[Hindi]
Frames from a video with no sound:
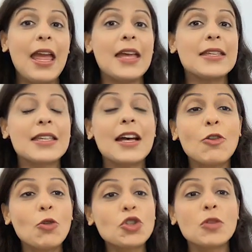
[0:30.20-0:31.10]
ऐसा
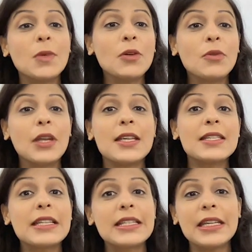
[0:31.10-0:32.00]
कुछ भी उन्हें
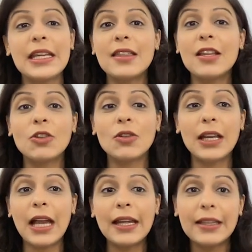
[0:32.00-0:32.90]
सिटी के अंदर तो
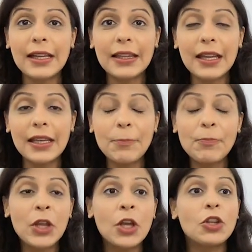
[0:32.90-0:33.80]
दिखाई देता नहीं
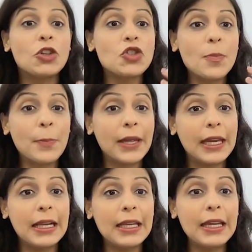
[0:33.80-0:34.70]
तो जो
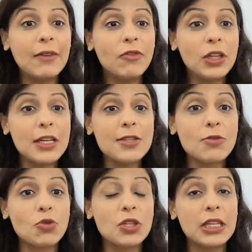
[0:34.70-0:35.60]
पहेली है वो ये
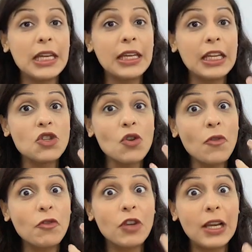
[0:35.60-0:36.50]
सोचती है कि
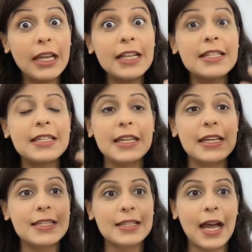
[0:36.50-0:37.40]
जो विलेज
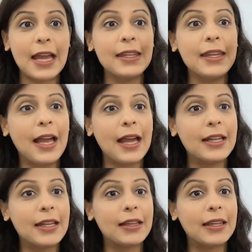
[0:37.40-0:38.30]
से स्काई
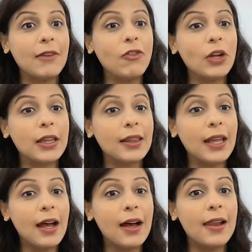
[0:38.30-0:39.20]
दिखाई देता है वो
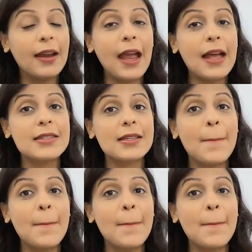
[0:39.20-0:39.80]
कितना अलग है एज